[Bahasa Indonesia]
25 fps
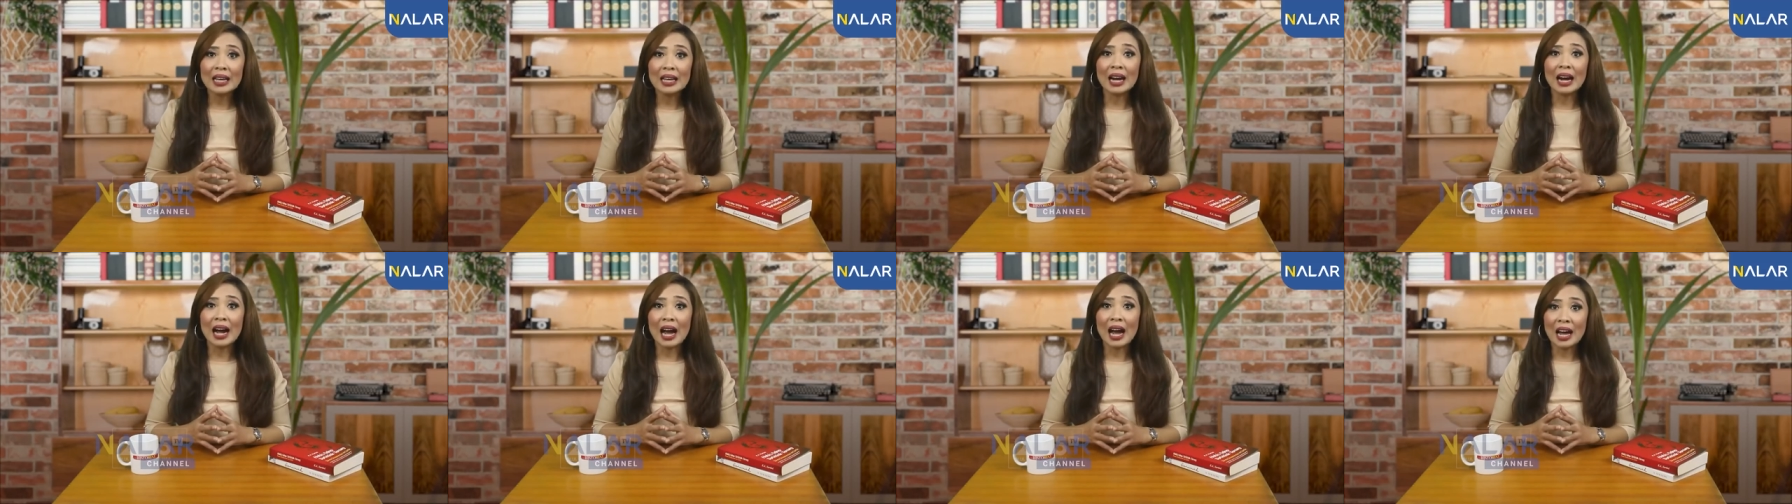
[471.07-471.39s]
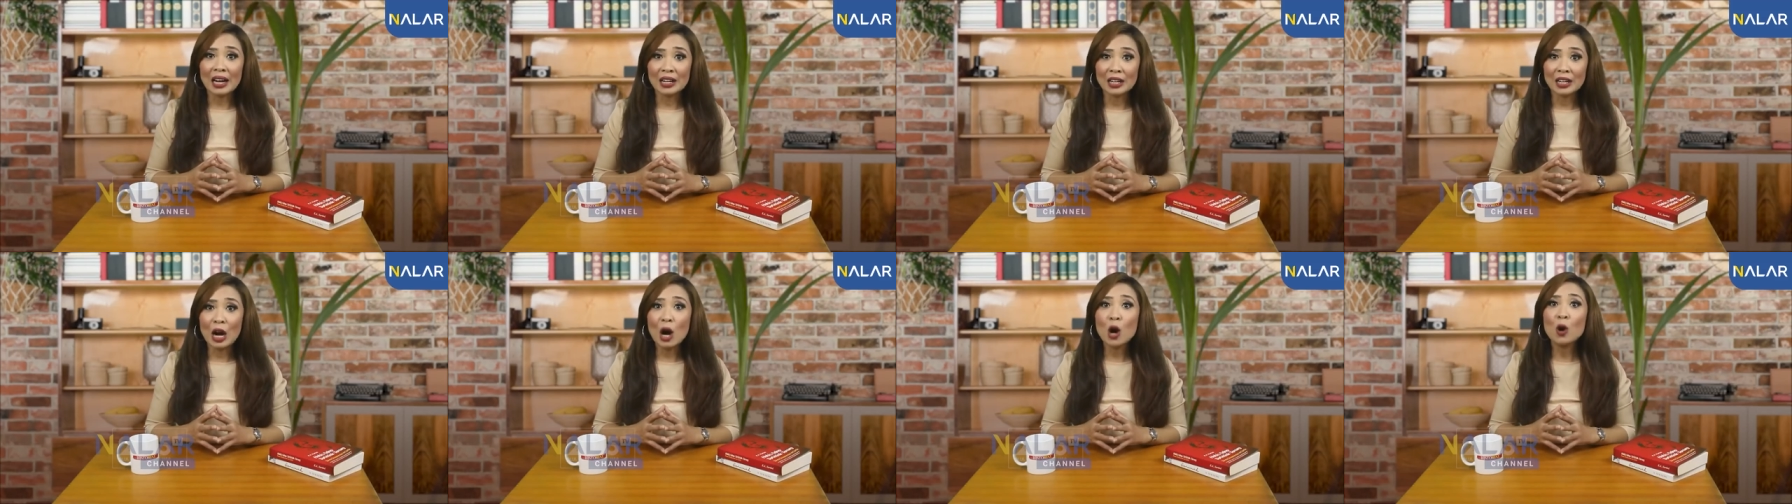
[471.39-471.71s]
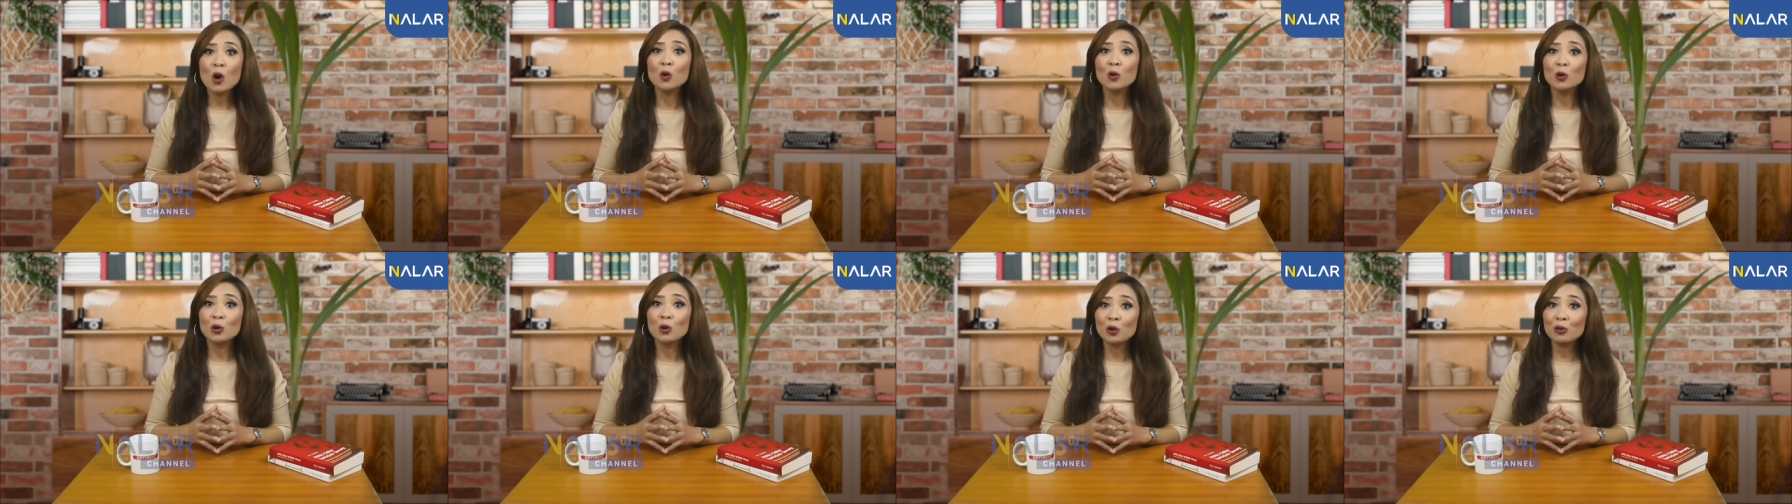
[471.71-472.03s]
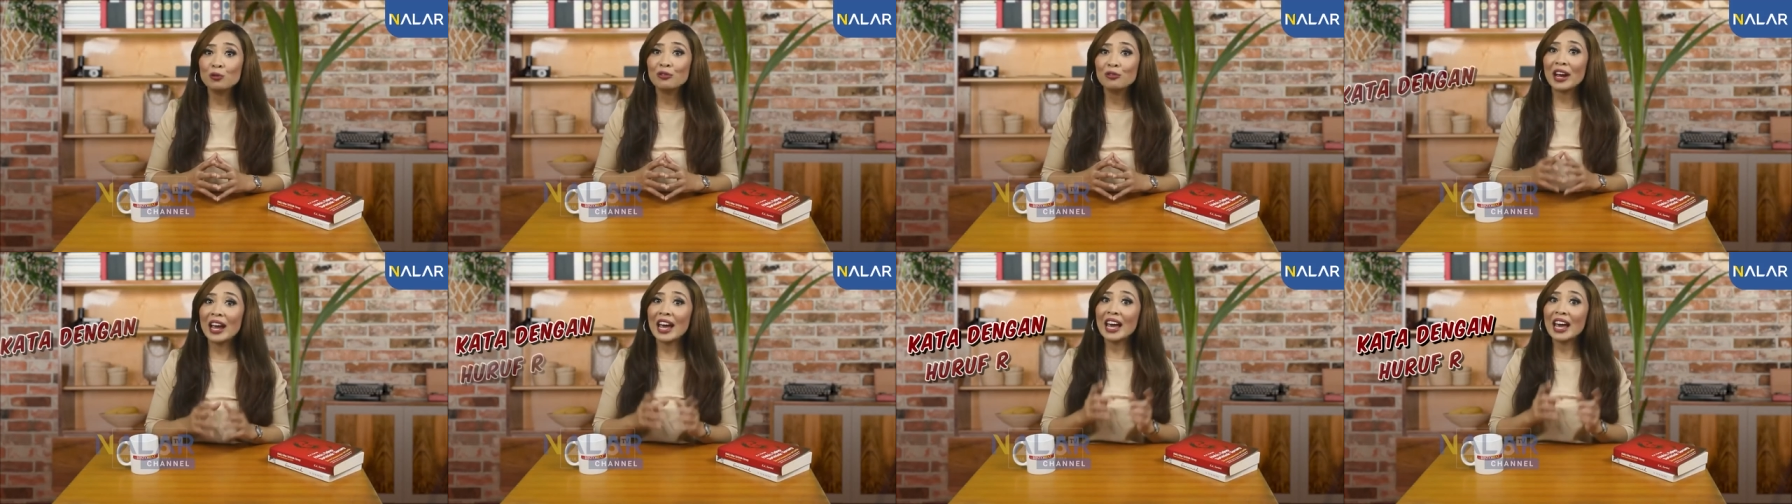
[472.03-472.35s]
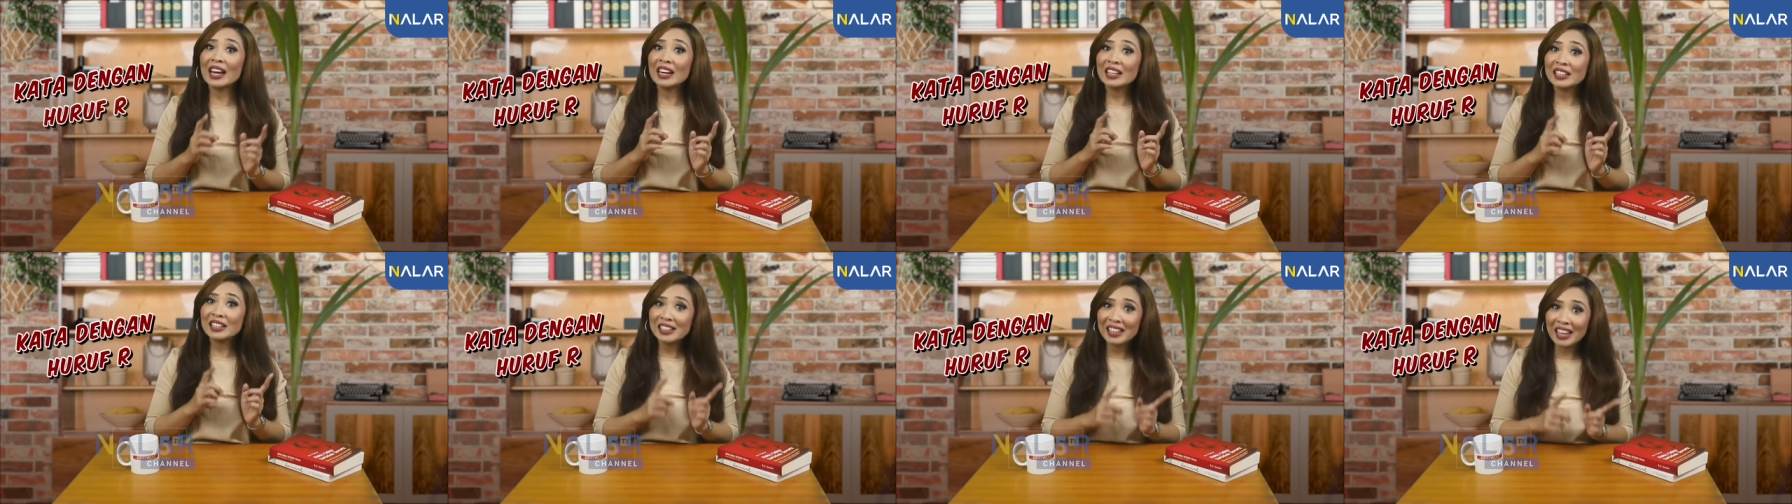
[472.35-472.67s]
yang ada huruf
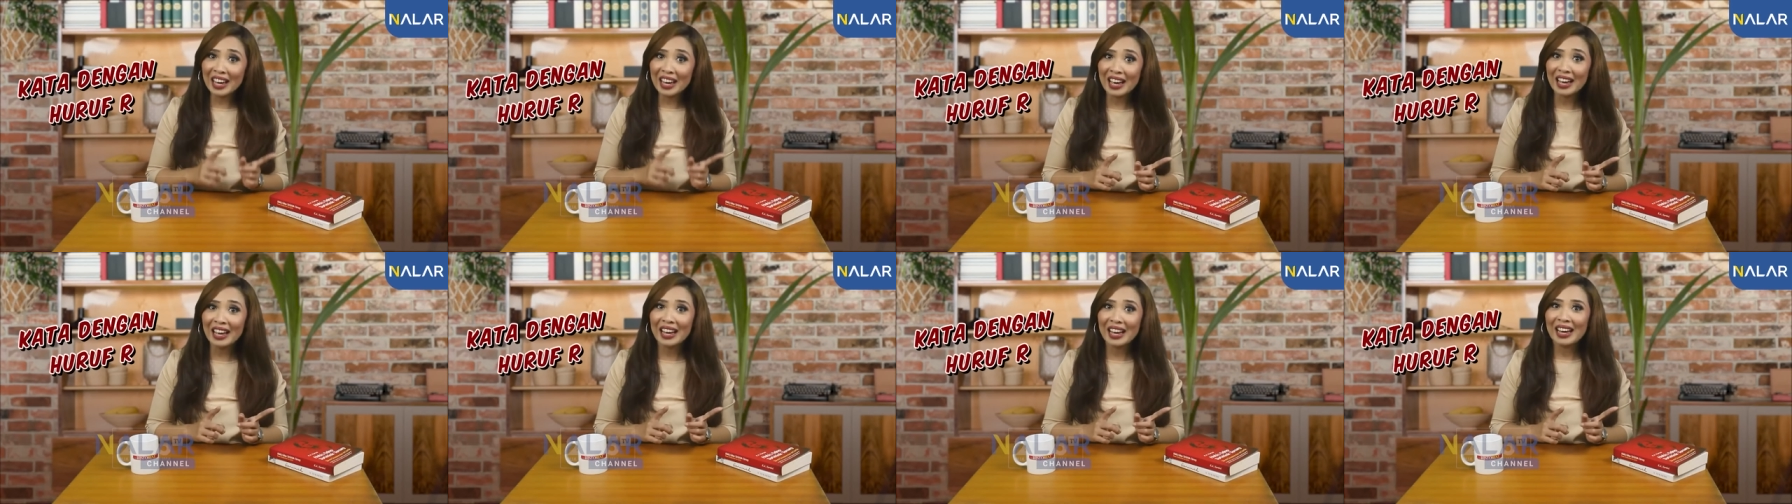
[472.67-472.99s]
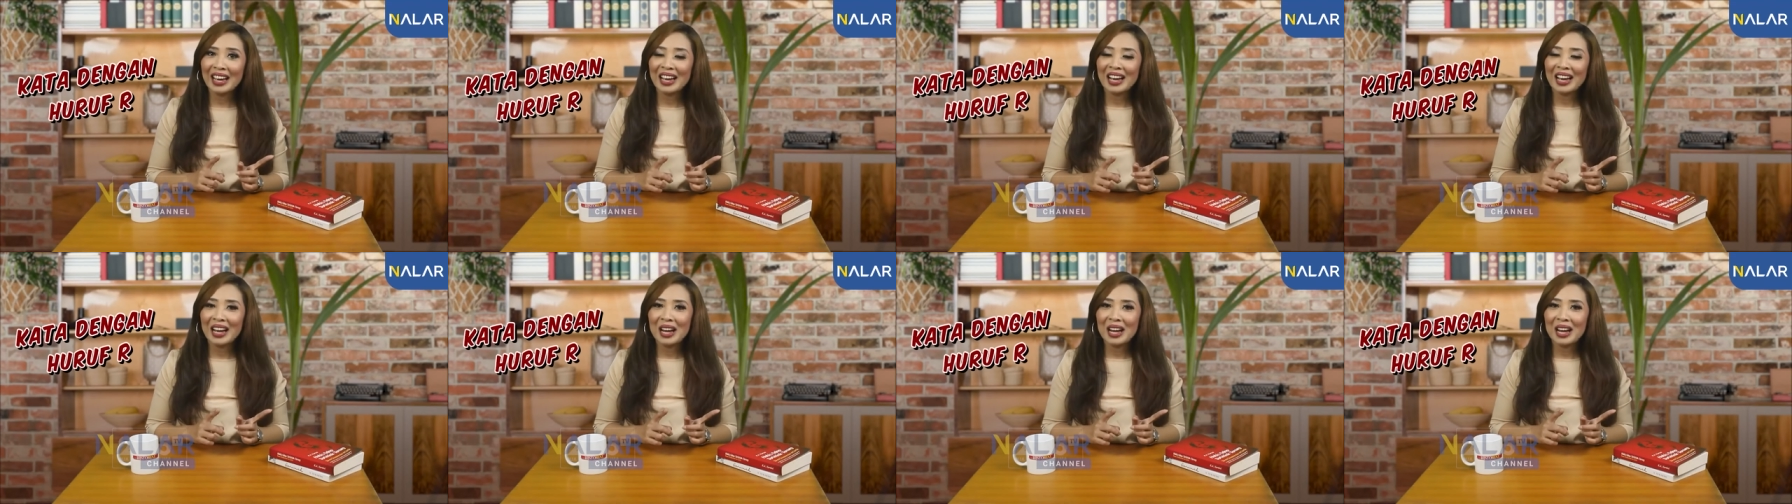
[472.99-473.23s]
R-nya.